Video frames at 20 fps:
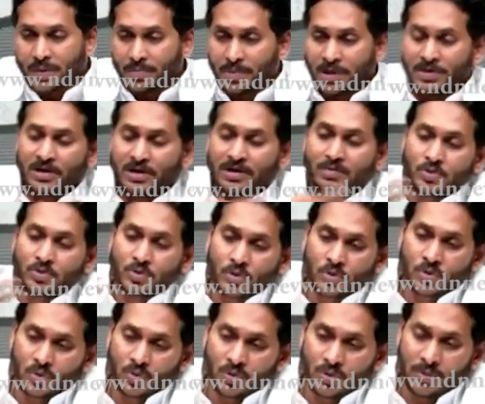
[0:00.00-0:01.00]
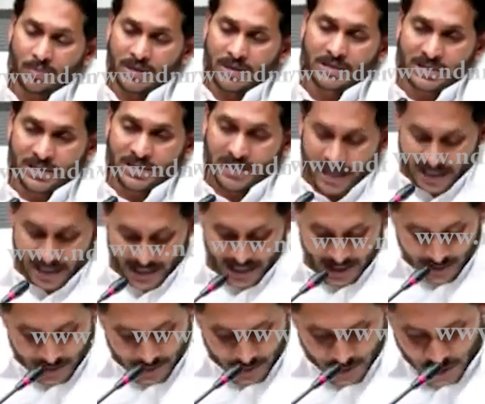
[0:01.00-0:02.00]
ప్రజల ముందుకు ఒక మంచి
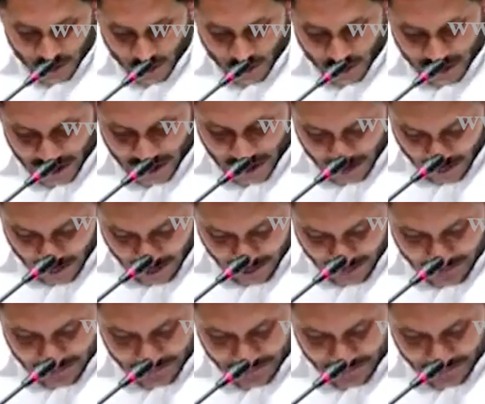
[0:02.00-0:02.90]
కార్యక్రమం తీసుకొస్తా ఉన్నాం